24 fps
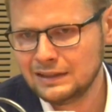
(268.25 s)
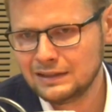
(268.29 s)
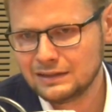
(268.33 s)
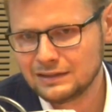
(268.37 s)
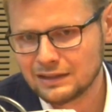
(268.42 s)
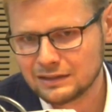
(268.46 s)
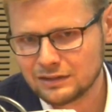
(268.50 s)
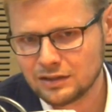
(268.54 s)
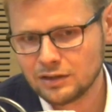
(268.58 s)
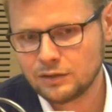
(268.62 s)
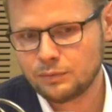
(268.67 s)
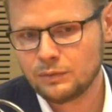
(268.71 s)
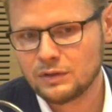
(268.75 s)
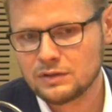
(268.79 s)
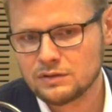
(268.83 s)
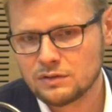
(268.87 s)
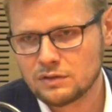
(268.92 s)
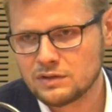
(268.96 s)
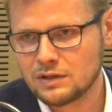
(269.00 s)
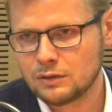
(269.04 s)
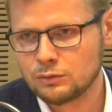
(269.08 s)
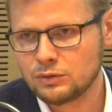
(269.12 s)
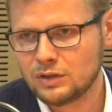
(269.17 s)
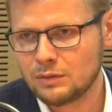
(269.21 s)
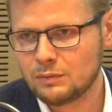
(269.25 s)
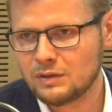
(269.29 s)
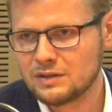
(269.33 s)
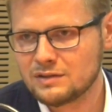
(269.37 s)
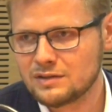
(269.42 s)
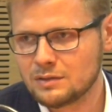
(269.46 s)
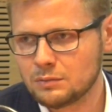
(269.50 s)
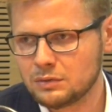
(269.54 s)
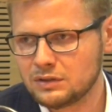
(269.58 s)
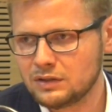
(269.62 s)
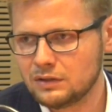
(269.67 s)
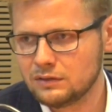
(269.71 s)
natychmiast został temat
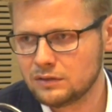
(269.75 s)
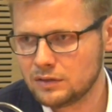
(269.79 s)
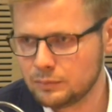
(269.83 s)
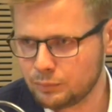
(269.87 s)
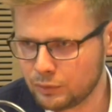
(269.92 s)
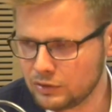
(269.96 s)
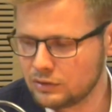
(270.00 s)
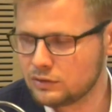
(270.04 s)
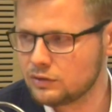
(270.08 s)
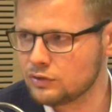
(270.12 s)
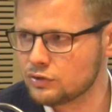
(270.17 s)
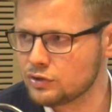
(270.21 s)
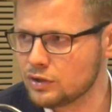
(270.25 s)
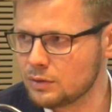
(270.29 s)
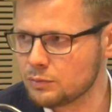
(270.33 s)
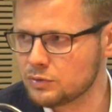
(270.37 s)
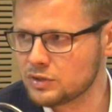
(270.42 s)
zamknięty politycznie,